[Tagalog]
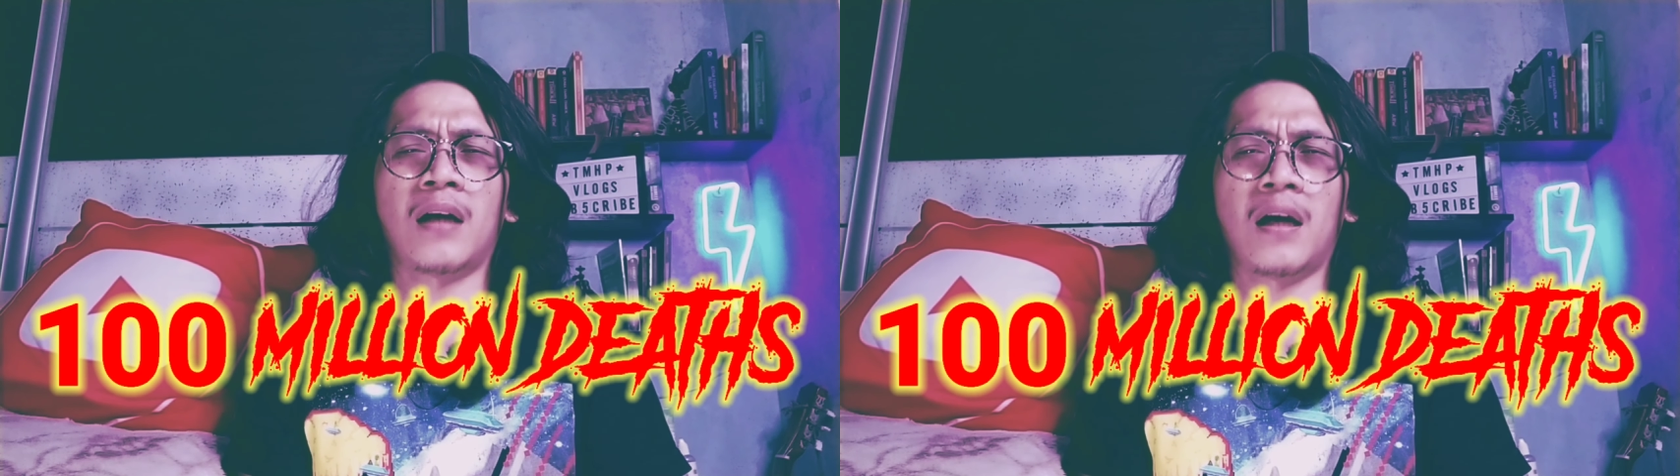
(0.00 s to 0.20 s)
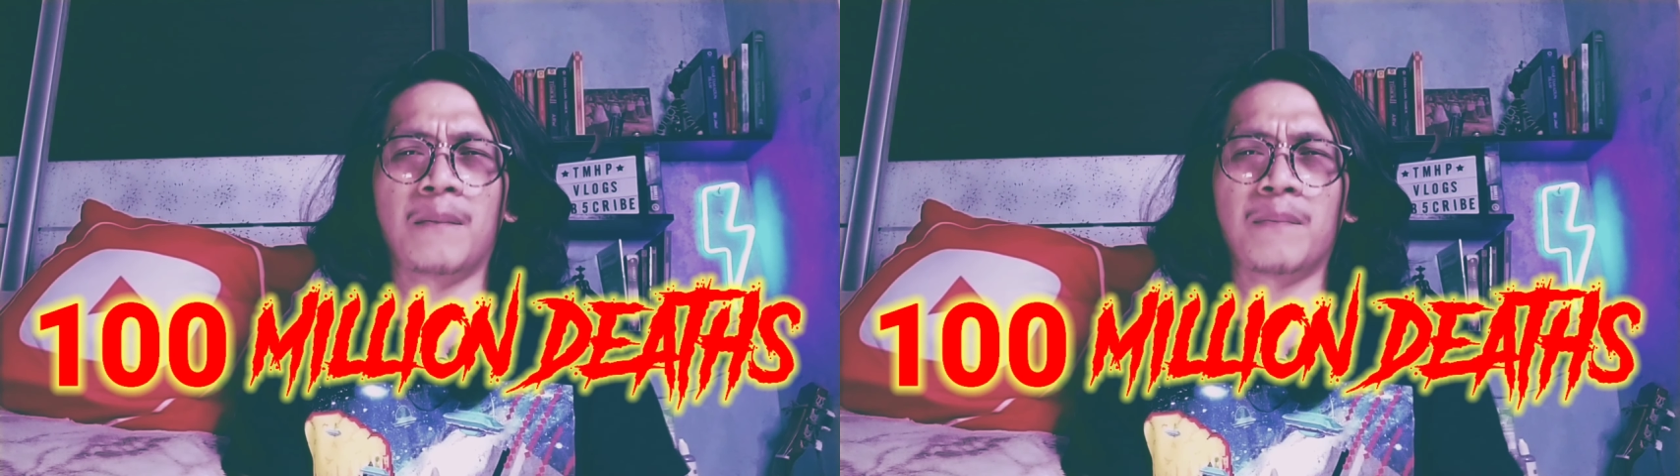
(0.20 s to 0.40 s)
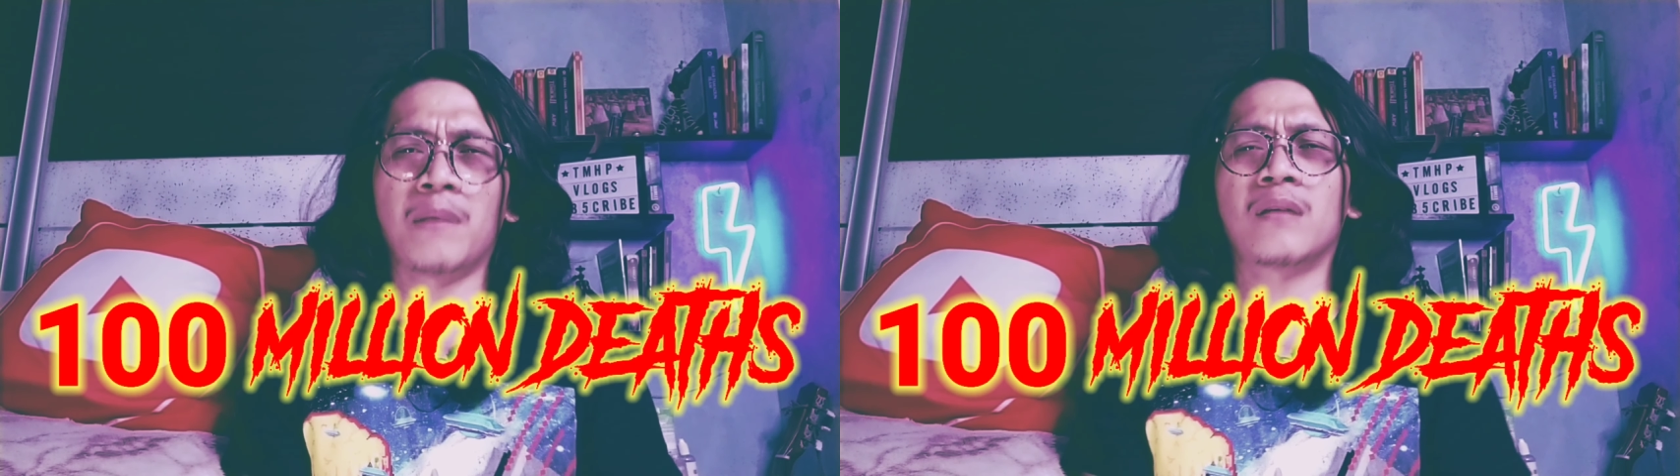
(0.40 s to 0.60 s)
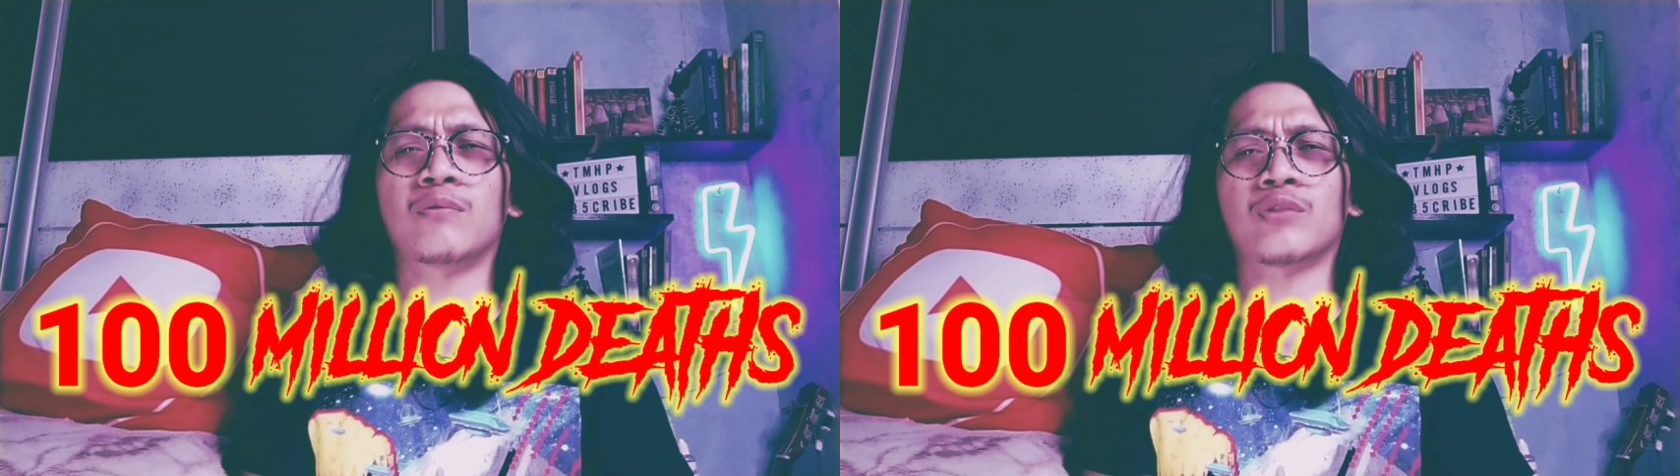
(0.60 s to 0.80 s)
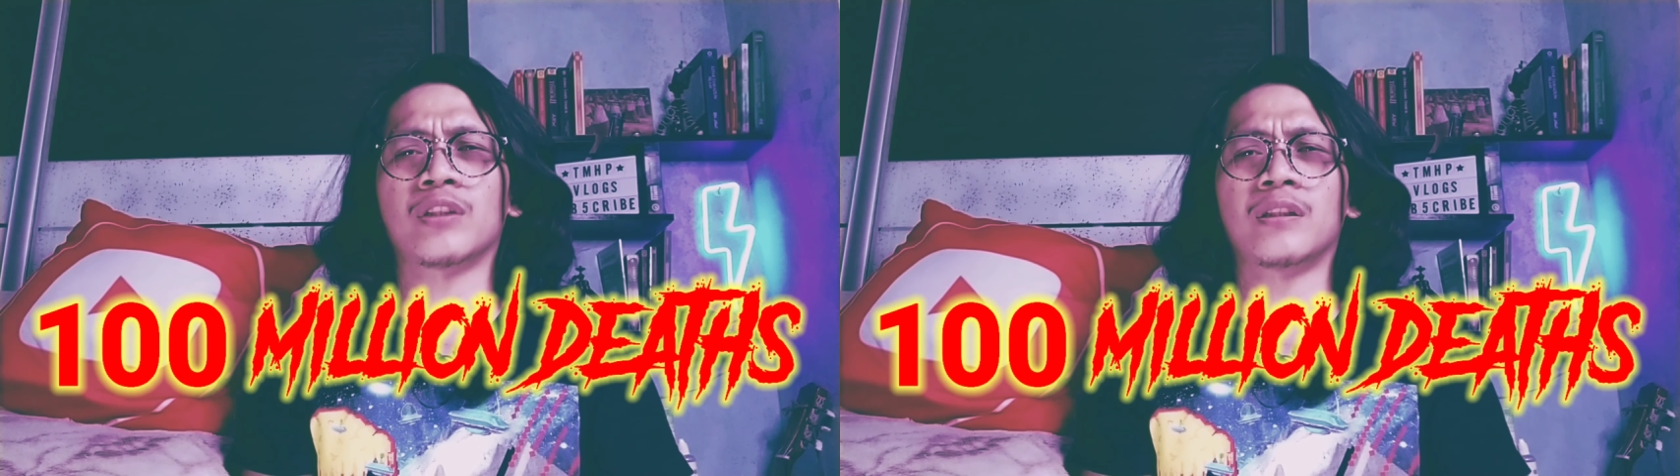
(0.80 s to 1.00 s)
ang
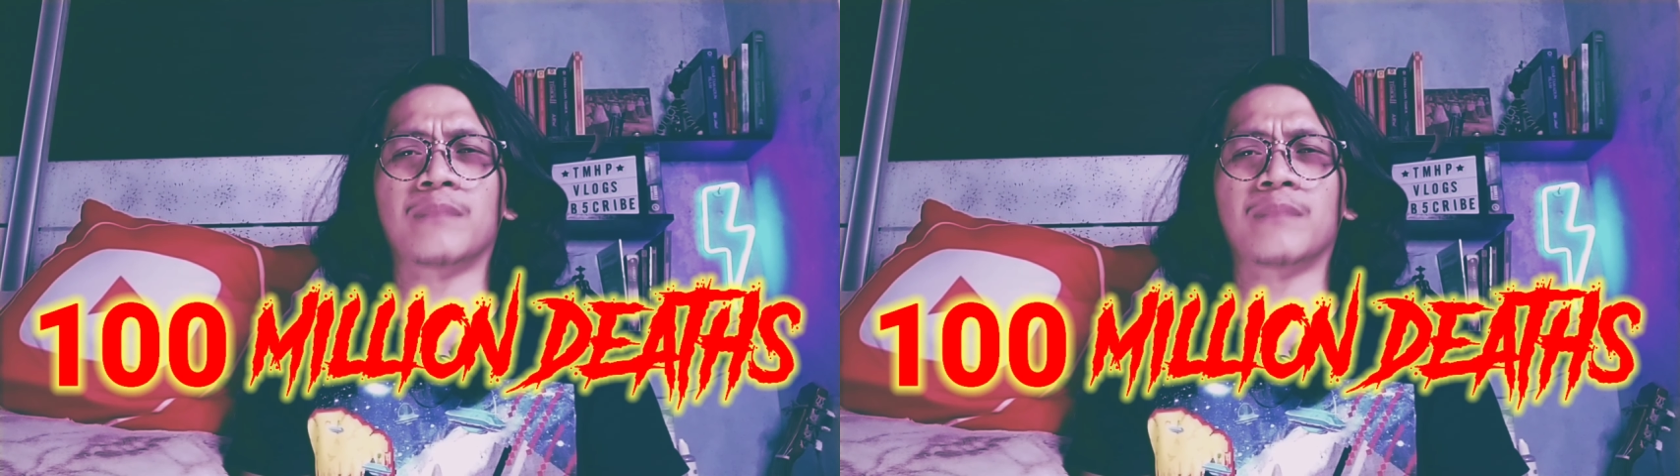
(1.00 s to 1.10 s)
pamawot in